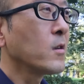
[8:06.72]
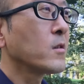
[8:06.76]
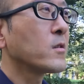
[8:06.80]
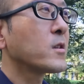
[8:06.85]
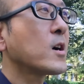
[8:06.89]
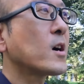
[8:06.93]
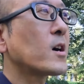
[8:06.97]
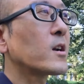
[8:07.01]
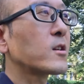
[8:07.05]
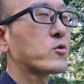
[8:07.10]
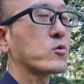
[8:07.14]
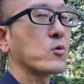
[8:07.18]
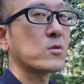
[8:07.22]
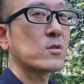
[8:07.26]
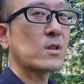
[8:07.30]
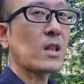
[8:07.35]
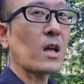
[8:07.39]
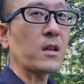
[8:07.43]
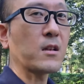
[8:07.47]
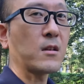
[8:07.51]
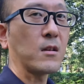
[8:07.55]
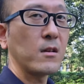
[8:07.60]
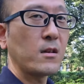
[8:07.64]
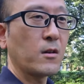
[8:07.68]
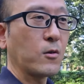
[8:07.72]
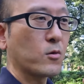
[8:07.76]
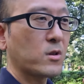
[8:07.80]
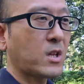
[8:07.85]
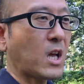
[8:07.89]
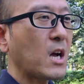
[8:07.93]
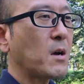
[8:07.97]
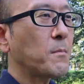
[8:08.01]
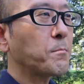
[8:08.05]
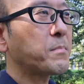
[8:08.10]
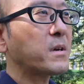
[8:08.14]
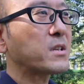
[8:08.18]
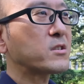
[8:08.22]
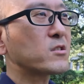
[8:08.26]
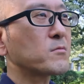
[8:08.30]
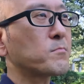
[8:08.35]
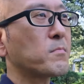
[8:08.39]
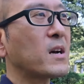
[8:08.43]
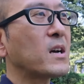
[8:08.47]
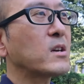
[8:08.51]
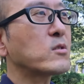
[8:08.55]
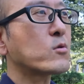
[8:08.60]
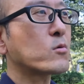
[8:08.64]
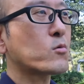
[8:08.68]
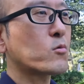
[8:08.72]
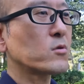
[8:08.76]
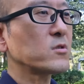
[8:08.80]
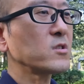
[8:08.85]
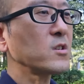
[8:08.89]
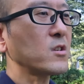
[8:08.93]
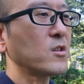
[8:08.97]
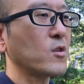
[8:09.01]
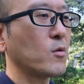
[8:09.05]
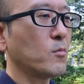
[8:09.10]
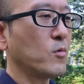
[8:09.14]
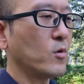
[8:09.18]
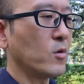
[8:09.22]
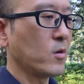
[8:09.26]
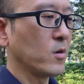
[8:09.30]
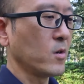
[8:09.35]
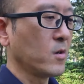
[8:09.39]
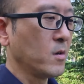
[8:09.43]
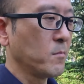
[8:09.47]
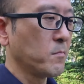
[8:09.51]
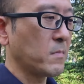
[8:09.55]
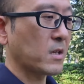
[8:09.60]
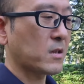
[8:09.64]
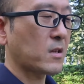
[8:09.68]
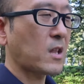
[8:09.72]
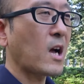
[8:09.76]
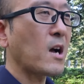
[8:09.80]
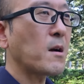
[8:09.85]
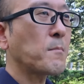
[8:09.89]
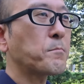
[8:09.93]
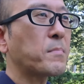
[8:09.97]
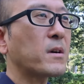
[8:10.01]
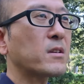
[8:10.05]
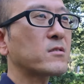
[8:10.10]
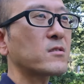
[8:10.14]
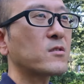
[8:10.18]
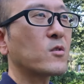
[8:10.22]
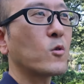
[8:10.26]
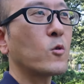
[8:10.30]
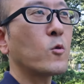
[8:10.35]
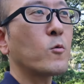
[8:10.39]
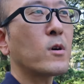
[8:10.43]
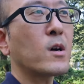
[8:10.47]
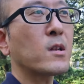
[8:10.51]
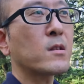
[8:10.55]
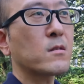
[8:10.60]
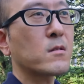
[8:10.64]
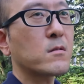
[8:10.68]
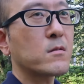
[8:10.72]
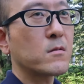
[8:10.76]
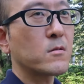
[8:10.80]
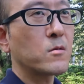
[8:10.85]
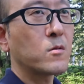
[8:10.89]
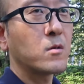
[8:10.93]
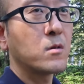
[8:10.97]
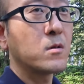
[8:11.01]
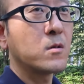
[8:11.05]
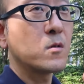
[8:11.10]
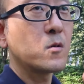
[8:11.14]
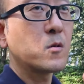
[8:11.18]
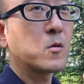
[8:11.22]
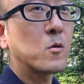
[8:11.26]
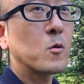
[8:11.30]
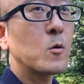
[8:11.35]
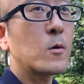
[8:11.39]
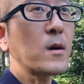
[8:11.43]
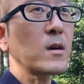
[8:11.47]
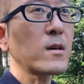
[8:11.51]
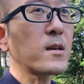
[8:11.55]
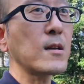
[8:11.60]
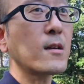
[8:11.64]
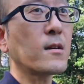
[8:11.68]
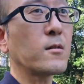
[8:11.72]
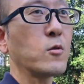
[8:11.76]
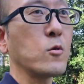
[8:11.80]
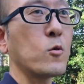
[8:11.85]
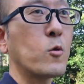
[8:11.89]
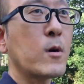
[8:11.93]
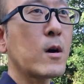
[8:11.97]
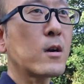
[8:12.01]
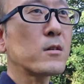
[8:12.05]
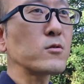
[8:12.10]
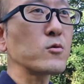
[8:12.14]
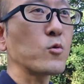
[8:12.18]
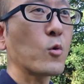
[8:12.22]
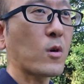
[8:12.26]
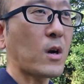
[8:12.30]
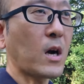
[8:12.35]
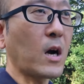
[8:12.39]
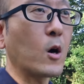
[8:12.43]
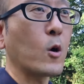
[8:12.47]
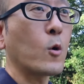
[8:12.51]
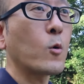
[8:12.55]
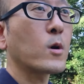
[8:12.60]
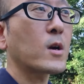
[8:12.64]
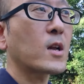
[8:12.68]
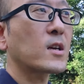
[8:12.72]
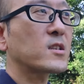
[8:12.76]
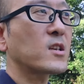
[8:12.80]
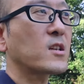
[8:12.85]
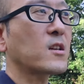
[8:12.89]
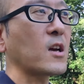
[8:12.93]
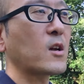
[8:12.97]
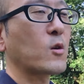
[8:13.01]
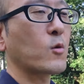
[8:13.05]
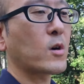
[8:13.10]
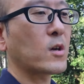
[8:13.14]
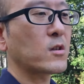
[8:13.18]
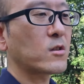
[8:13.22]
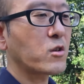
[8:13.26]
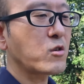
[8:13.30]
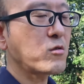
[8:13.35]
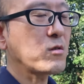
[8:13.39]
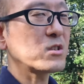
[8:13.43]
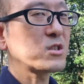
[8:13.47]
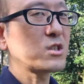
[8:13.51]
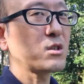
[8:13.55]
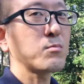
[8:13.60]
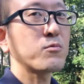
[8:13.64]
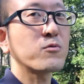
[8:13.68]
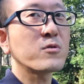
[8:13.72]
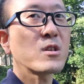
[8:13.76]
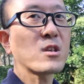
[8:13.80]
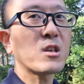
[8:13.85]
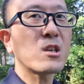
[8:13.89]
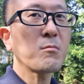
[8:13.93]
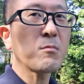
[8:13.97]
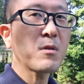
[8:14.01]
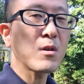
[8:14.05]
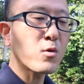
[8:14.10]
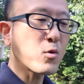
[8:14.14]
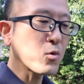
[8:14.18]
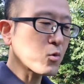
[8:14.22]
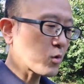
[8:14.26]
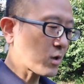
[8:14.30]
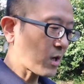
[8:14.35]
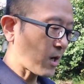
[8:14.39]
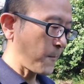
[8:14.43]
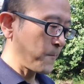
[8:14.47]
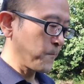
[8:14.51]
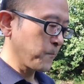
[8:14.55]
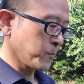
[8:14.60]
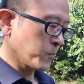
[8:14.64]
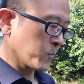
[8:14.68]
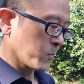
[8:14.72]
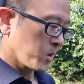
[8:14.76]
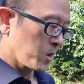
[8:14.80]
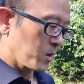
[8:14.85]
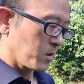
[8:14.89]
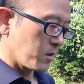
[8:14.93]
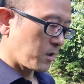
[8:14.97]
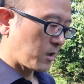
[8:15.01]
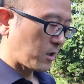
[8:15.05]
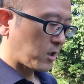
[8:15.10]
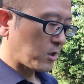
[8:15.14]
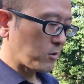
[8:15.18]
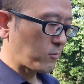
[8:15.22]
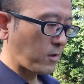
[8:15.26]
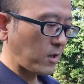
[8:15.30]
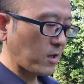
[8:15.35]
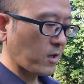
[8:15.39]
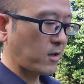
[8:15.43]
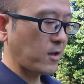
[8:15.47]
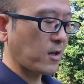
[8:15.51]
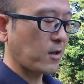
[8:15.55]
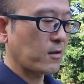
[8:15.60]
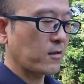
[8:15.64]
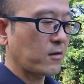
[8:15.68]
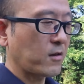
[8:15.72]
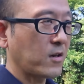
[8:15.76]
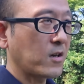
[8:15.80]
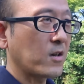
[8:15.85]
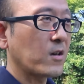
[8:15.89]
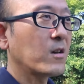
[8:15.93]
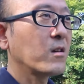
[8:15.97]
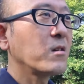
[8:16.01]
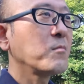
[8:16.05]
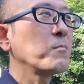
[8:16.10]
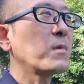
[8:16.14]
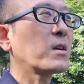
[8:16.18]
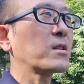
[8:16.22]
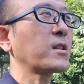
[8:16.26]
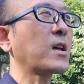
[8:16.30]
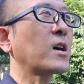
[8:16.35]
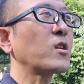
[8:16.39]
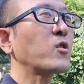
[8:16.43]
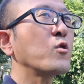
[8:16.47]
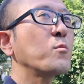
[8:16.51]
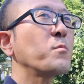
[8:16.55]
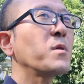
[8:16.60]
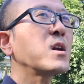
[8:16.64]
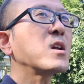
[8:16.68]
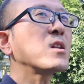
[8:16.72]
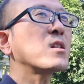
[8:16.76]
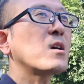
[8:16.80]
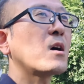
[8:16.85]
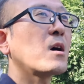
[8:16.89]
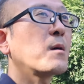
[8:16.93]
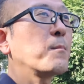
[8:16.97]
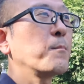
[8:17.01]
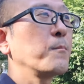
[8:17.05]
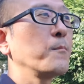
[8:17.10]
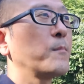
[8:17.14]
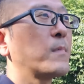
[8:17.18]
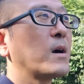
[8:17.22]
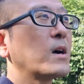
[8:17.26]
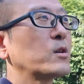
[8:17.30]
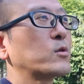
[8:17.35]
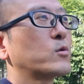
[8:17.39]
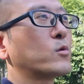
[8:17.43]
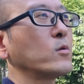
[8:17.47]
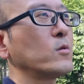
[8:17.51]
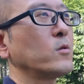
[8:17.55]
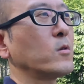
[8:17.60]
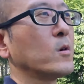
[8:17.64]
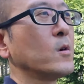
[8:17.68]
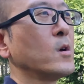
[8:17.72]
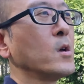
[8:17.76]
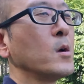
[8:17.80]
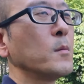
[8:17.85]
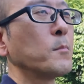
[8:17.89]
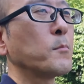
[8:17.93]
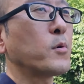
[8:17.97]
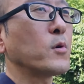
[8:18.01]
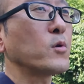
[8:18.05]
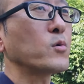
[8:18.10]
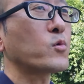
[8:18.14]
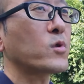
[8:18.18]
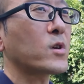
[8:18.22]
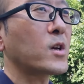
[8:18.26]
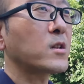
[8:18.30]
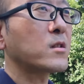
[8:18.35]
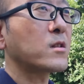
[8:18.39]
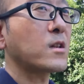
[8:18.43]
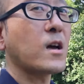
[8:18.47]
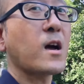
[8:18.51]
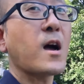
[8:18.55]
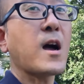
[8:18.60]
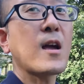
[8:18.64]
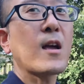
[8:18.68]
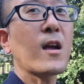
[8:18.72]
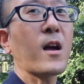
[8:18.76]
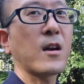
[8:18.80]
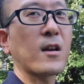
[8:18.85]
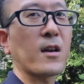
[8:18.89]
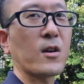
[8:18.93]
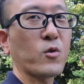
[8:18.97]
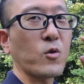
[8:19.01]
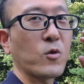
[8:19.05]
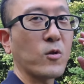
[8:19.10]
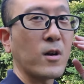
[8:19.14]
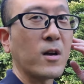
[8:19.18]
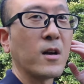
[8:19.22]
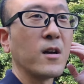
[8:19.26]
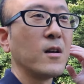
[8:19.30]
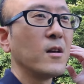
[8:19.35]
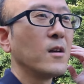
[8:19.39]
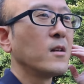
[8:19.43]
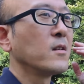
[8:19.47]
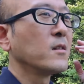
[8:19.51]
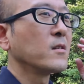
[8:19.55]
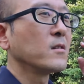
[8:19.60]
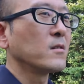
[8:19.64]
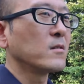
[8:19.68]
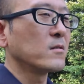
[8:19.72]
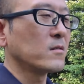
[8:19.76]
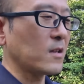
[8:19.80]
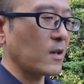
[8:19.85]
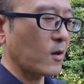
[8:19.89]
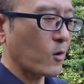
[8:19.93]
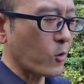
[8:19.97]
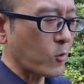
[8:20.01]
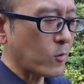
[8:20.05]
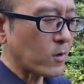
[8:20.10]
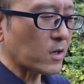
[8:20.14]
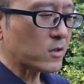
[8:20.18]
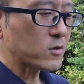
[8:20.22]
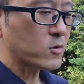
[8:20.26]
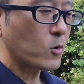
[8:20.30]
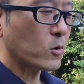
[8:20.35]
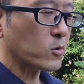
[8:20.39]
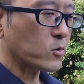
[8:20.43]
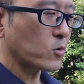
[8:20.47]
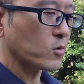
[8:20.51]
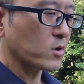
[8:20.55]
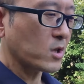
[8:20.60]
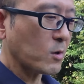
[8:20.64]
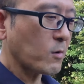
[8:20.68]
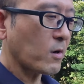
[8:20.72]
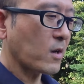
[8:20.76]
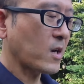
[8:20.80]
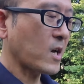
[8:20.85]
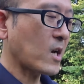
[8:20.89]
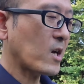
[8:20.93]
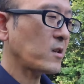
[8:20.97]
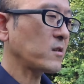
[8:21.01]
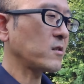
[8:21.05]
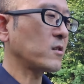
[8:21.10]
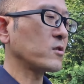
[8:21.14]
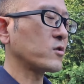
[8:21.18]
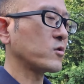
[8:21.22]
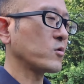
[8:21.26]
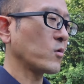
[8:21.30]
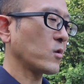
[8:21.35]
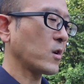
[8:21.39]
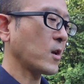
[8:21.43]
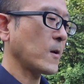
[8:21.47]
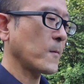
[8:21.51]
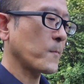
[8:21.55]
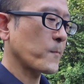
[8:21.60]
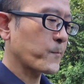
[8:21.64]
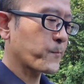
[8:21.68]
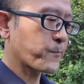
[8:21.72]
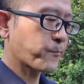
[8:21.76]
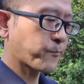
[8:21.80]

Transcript: だからそのたあの単発バイトといえども、まあ、単発で終わ終わる終わるのか終わらせないのかっていうのは自分で決めることができるわけなんで、まあ、頼まれたバイトをポンとやってはいありがとうで終わることではないんですよね